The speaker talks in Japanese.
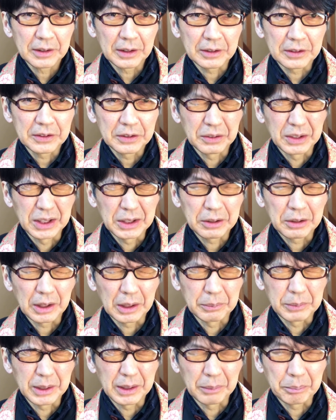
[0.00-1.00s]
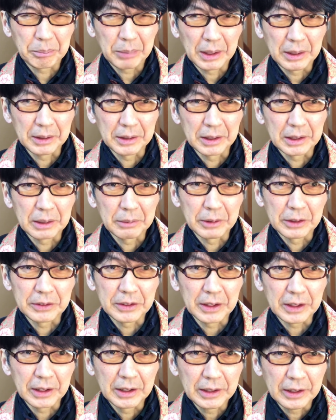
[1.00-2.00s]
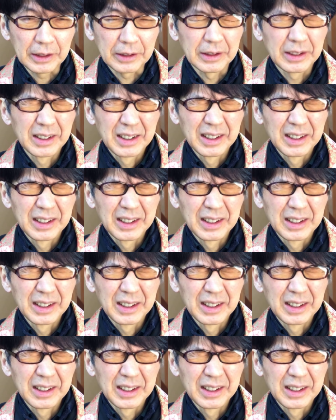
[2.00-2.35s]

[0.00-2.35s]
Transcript: だらすぐに火からびてパーになってますからね